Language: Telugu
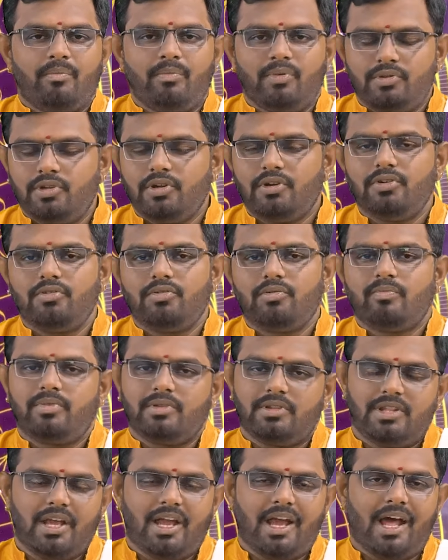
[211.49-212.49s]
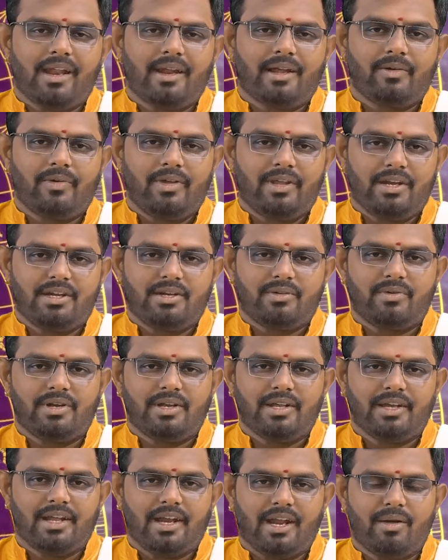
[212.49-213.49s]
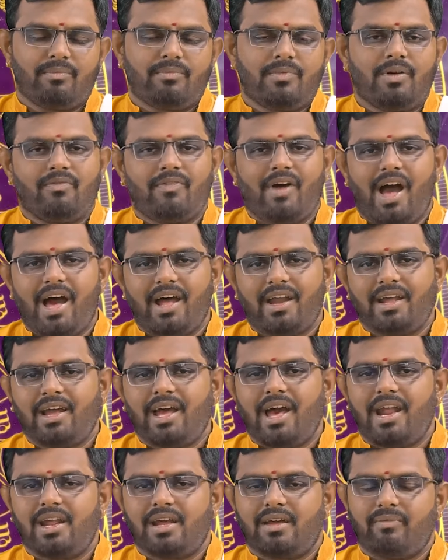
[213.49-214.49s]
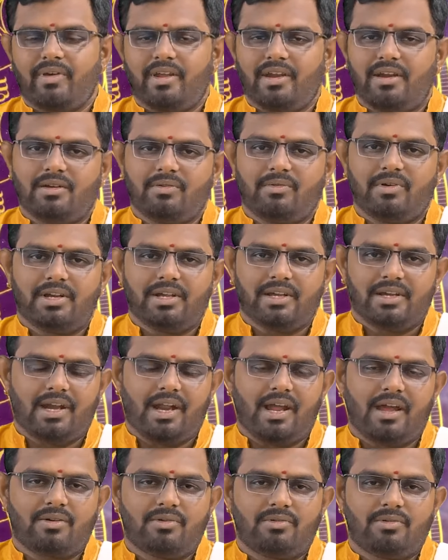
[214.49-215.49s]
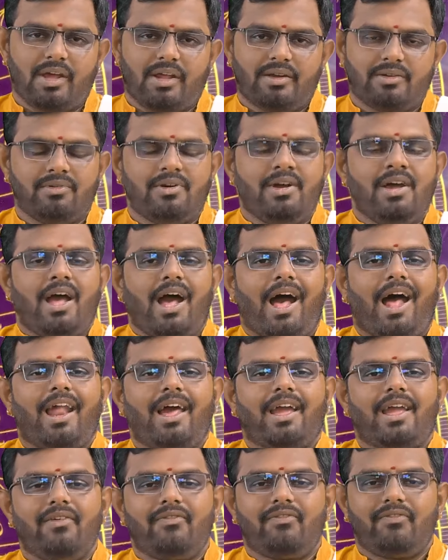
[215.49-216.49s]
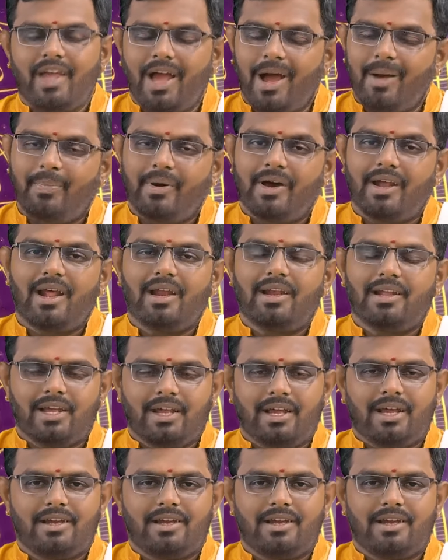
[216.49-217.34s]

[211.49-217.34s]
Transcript: బుధుడు బుద్ధికారకమైనటువంటి గ్రహం వాహనకారకమైనటువంటి గ్రహం కూడాను అలాగే వ్యాపారాలకి